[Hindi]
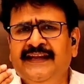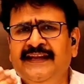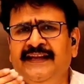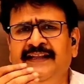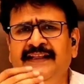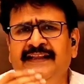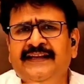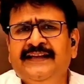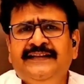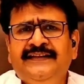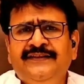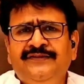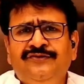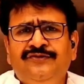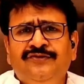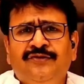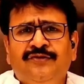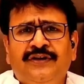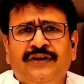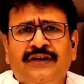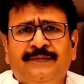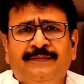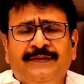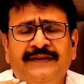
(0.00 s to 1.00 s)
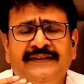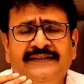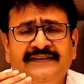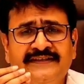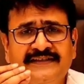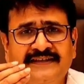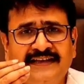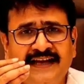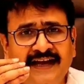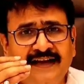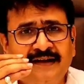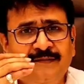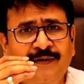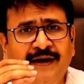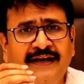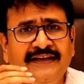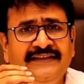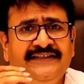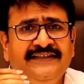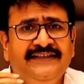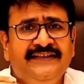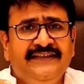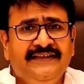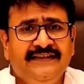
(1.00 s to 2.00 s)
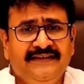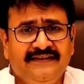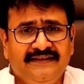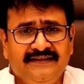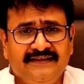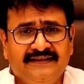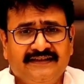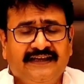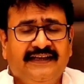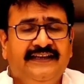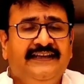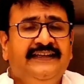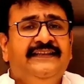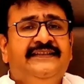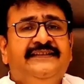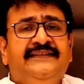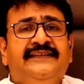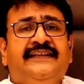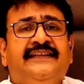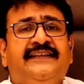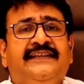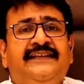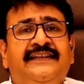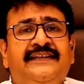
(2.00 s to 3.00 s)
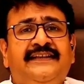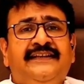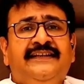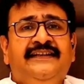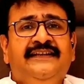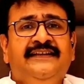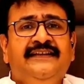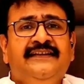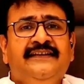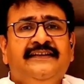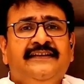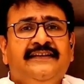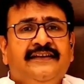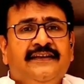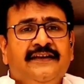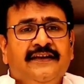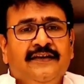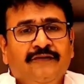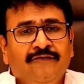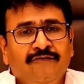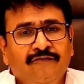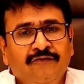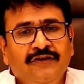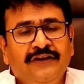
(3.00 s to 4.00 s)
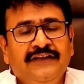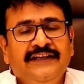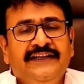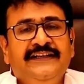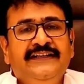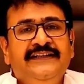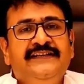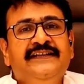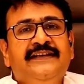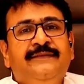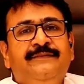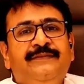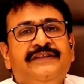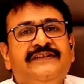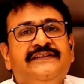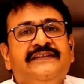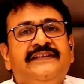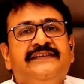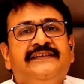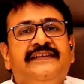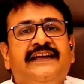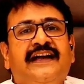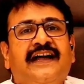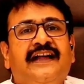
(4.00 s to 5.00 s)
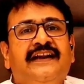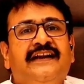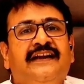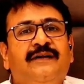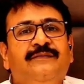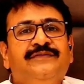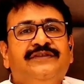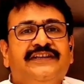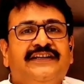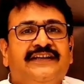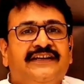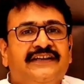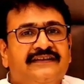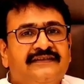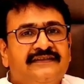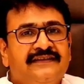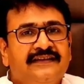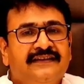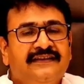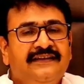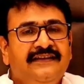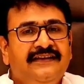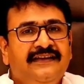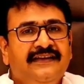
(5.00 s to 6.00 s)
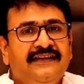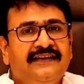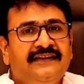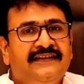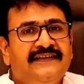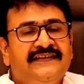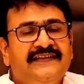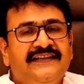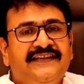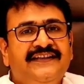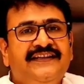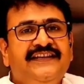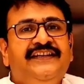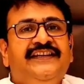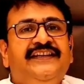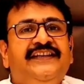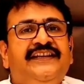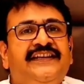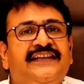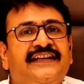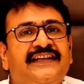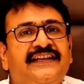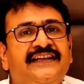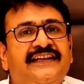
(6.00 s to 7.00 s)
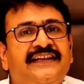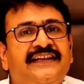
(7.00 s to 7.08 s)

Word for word: एक लेडीज जो घर पे साग भाजी खरीद सकती है इन्हें वो लेडीज ये बिजनेस आराम से कर सकती है किसी डिग्री के